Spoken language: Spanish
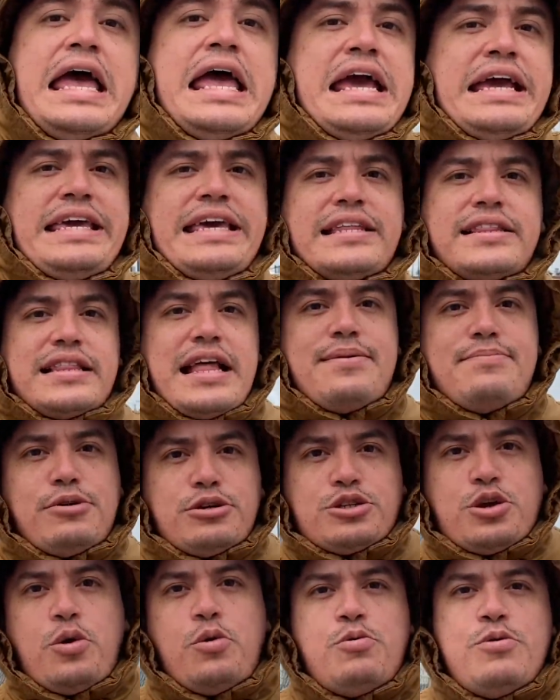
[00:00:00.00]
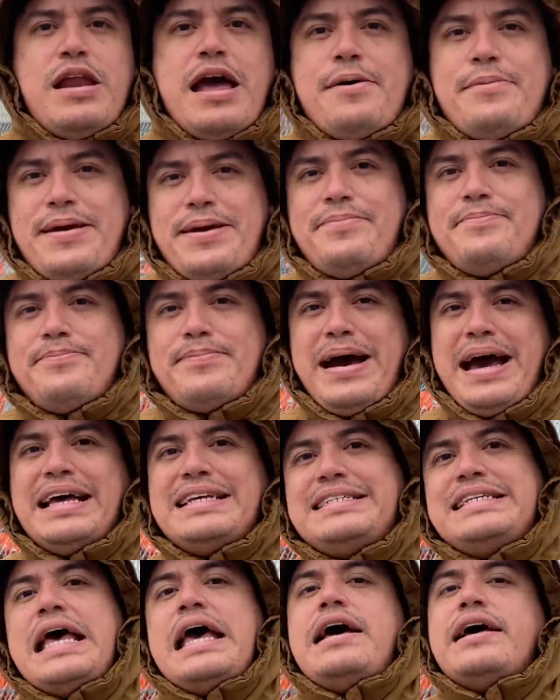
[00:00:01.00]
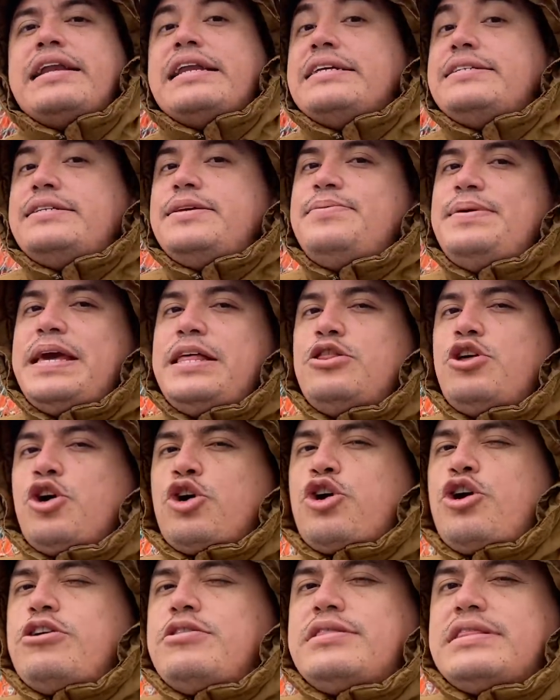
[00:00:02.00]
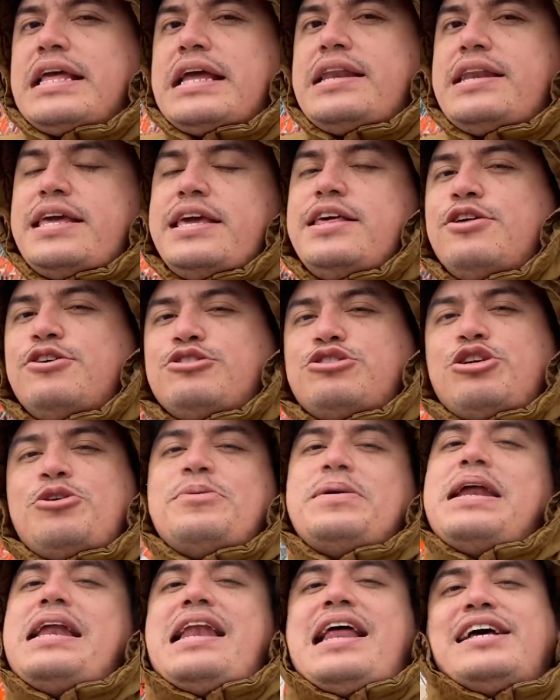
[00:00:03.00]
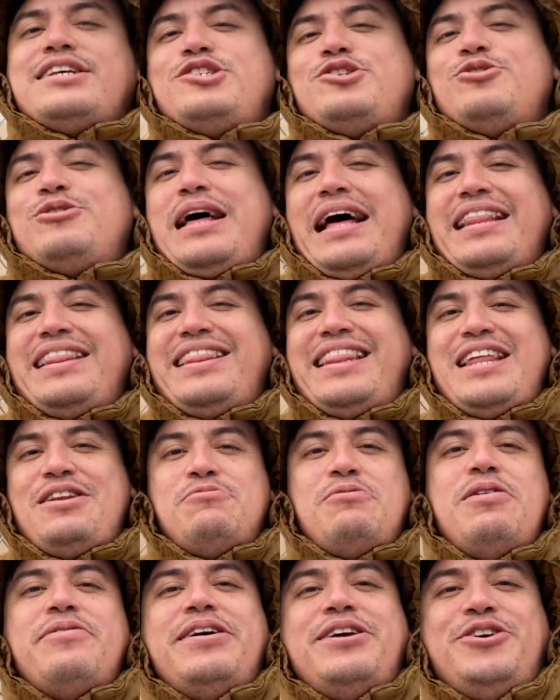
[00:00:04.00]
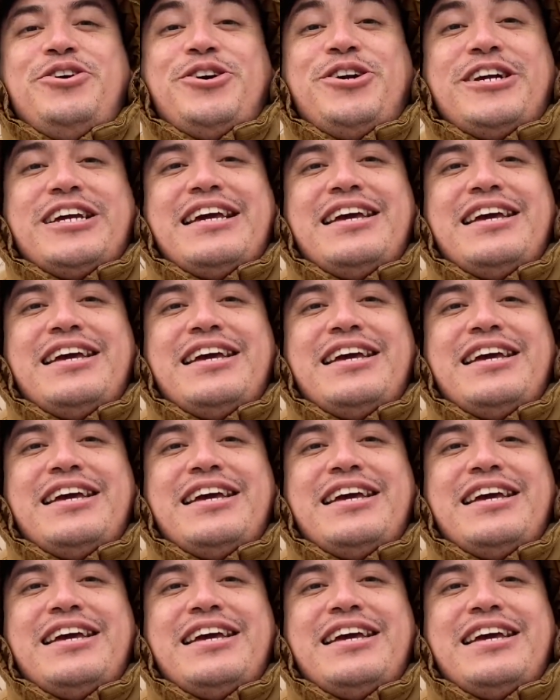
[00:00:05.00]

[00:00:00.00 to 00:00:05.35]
y estamos una vez más recibiendo contenido sobre la ciudad de Nueva York.